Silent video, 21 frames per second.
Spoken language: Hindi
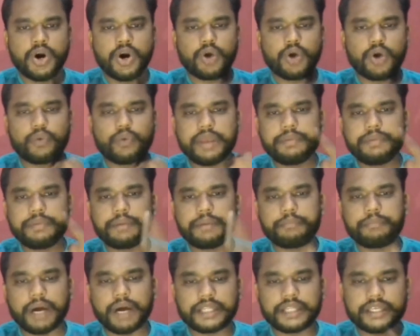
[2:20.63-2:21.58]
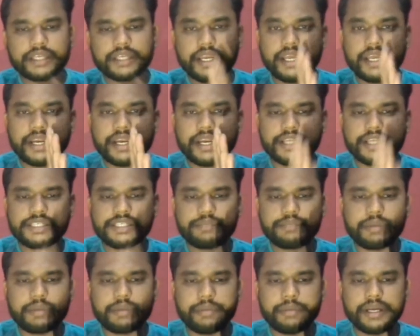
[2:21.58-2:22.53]
और वहीं पे हम बात करेंगे
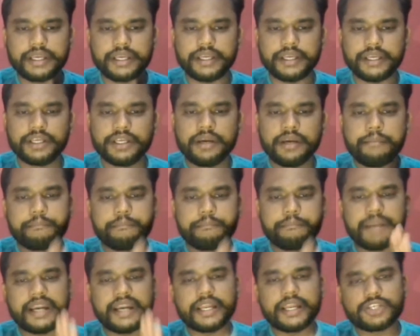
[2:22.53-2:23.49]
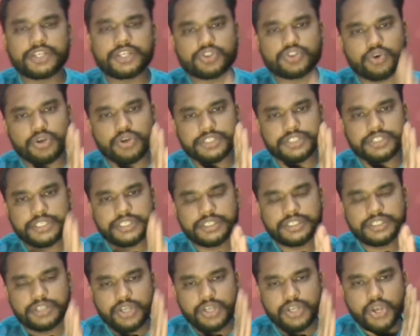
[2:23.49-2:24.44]
रिजिट पेमेंट की मेंटेनेंस कॉस्ट इज